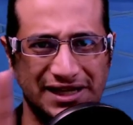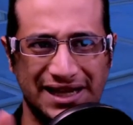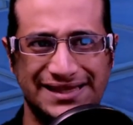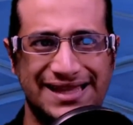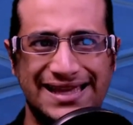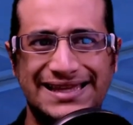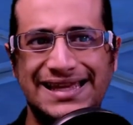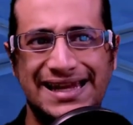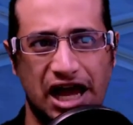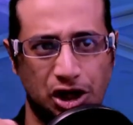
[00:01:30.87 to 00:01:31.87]
في
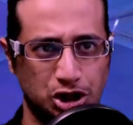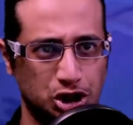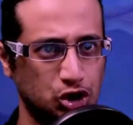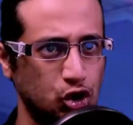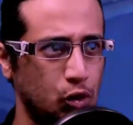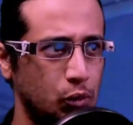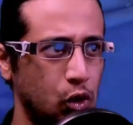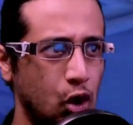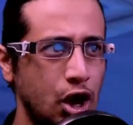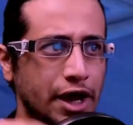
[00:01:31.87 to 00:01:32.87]
التهييل حق
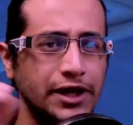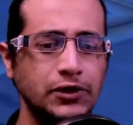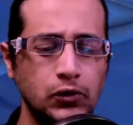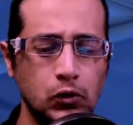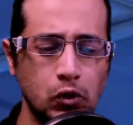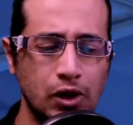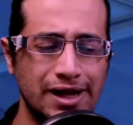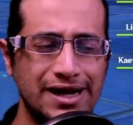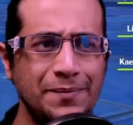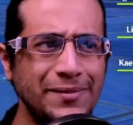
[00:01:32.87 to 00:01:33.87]
شينوبو انه
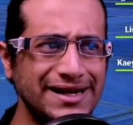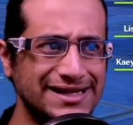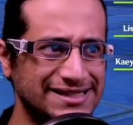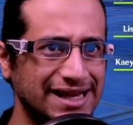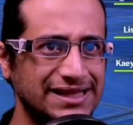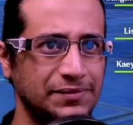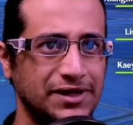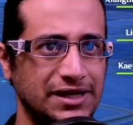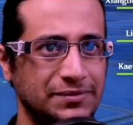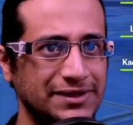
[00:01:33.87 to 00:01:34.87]
لما
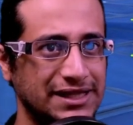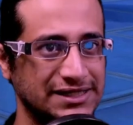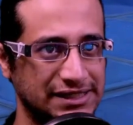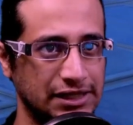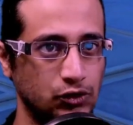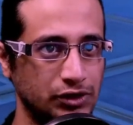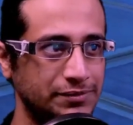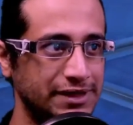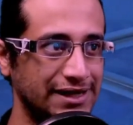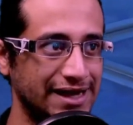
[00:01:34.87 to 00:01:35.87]
نستخدم الاليمنتال سكيل
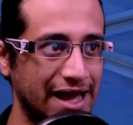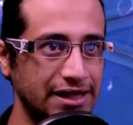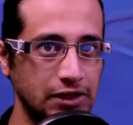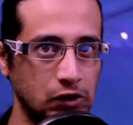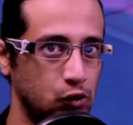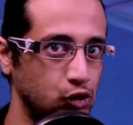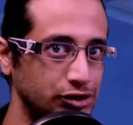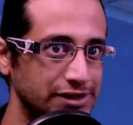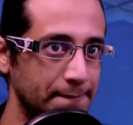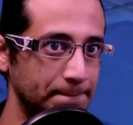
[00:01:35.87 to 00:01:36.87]
ونبدا نهيل
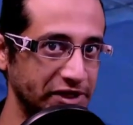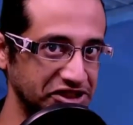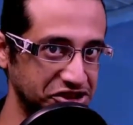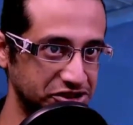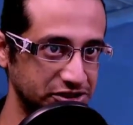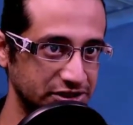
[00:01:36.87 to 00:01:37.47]
وندمج